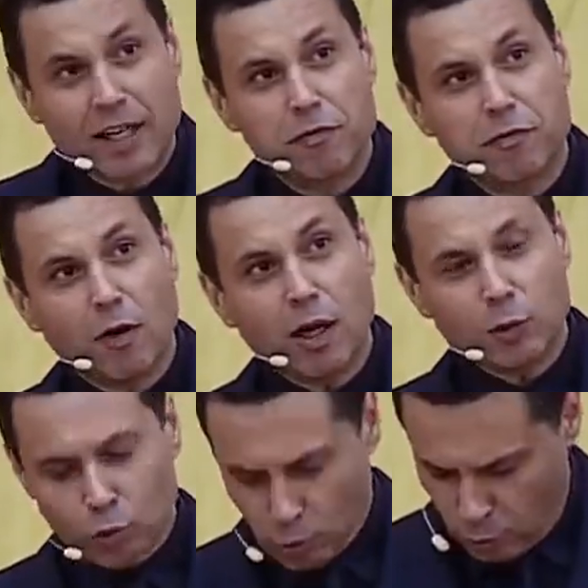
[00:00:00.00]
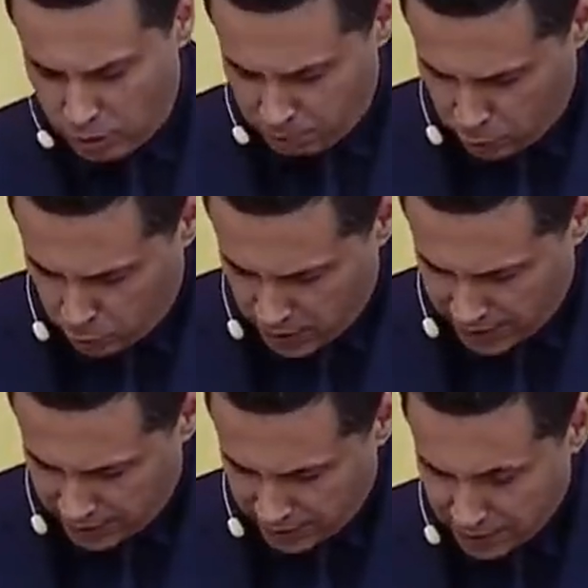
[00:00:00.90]
A foto ou o
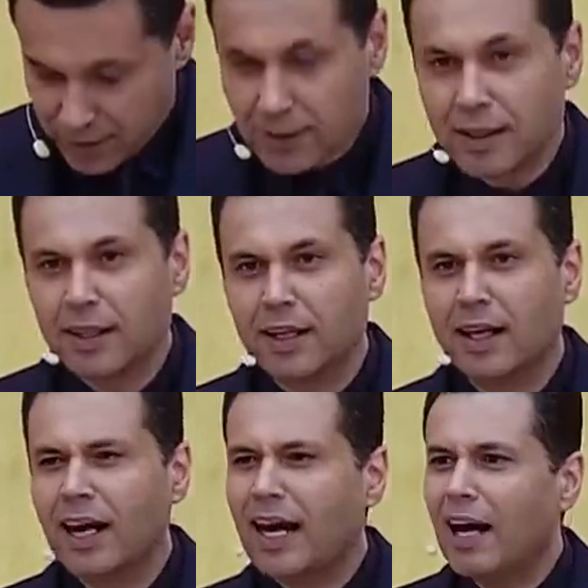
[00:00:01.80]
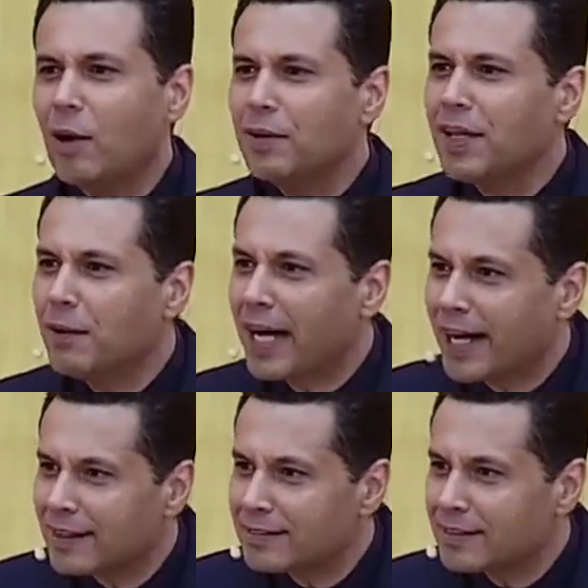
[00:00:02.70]
hambúrguer? É ou não
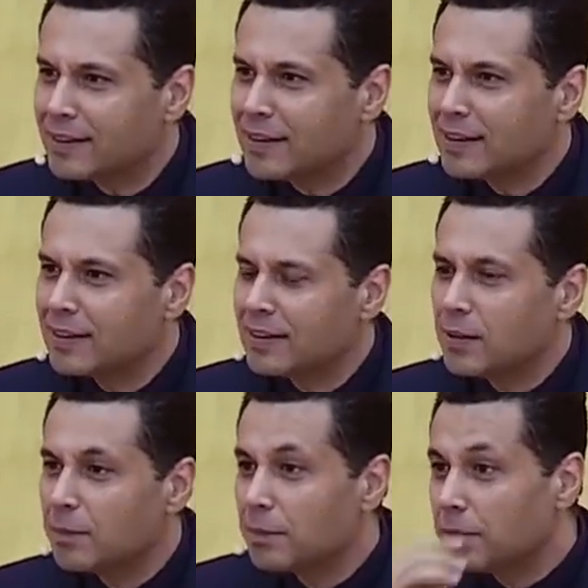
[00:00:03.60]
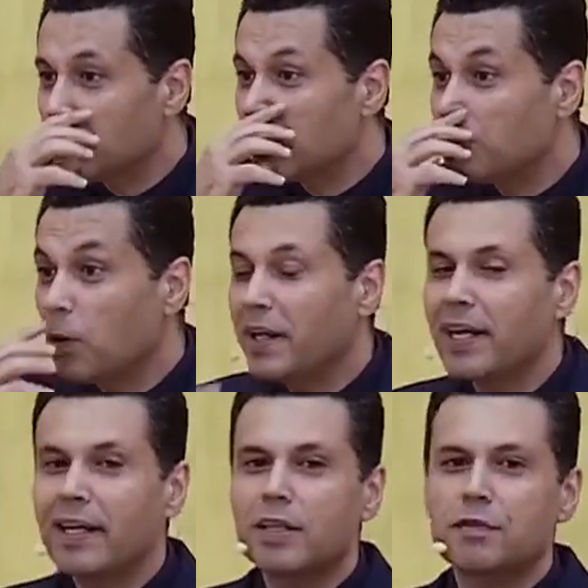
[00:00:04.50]
é? Mas por que,
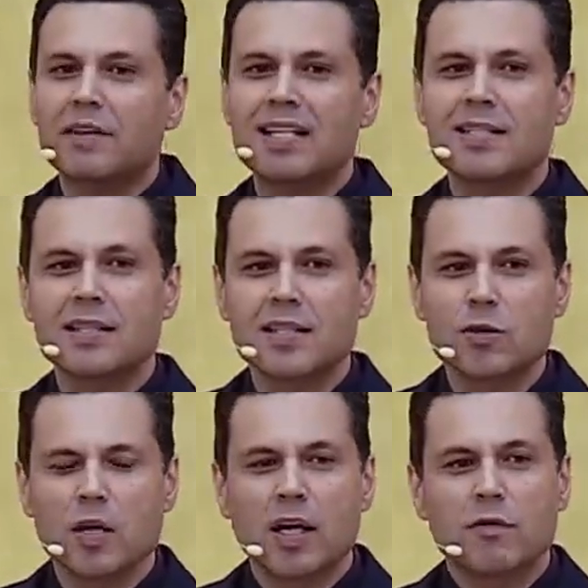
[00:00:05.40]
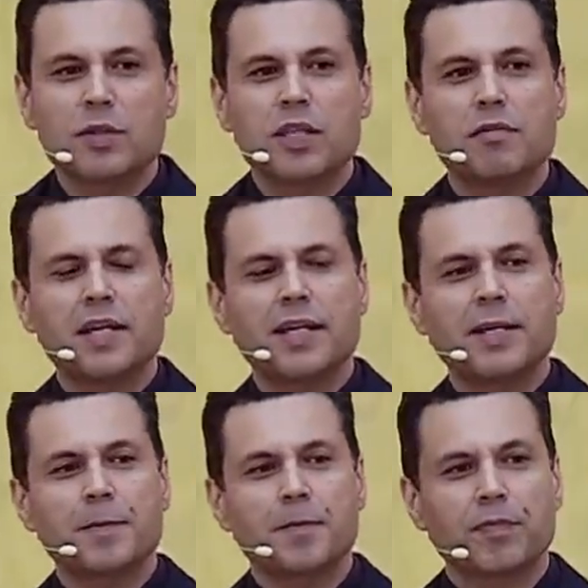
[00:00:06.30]
que eles fazem isso? Você vê
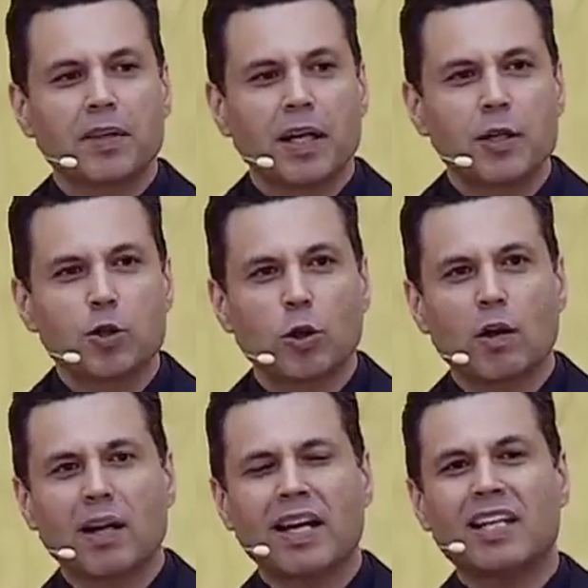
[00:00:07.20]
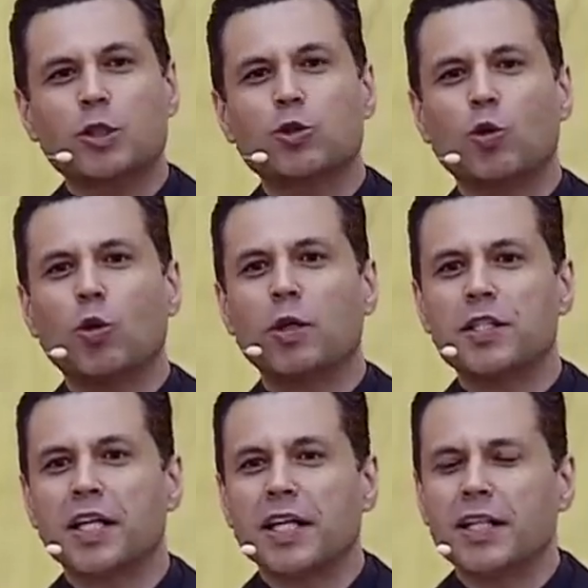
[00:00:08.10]
que eles colocam aquelas
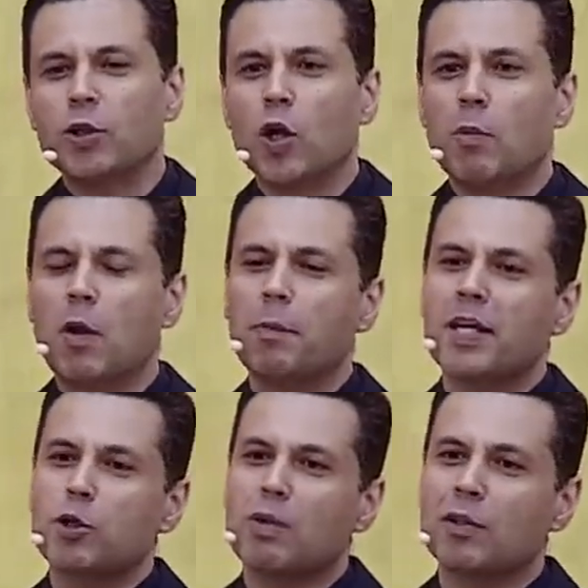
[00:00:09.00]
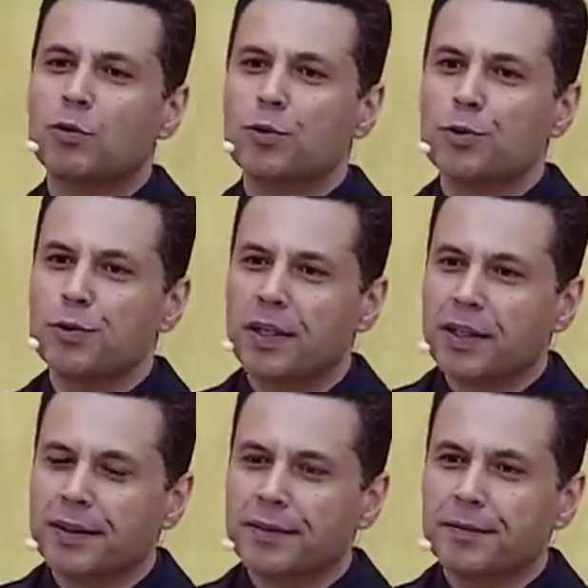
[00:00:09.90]
cores e normalmente o anúncio
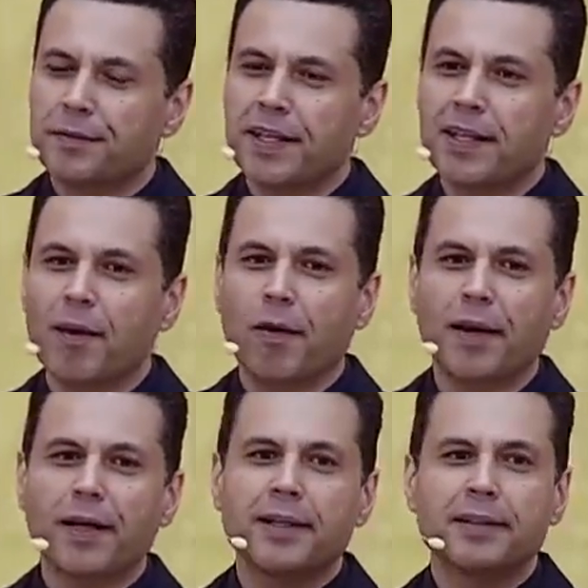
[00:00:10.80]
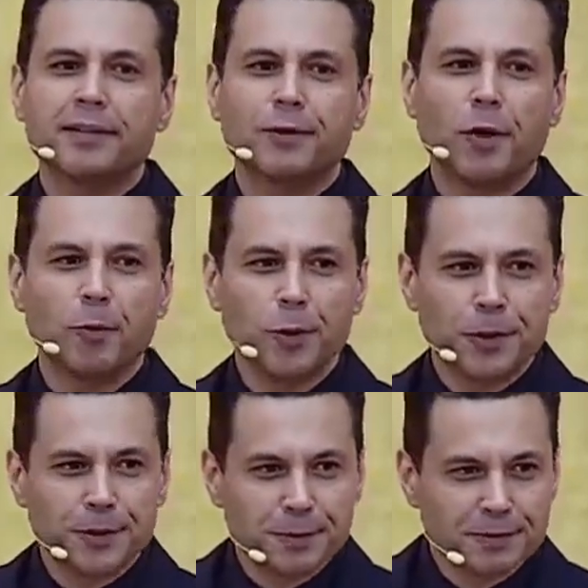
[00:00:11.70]
vem na hora do
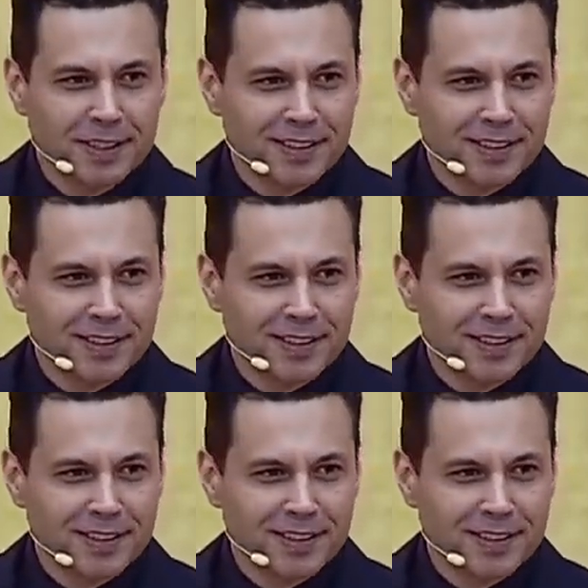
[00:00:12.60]
almoço.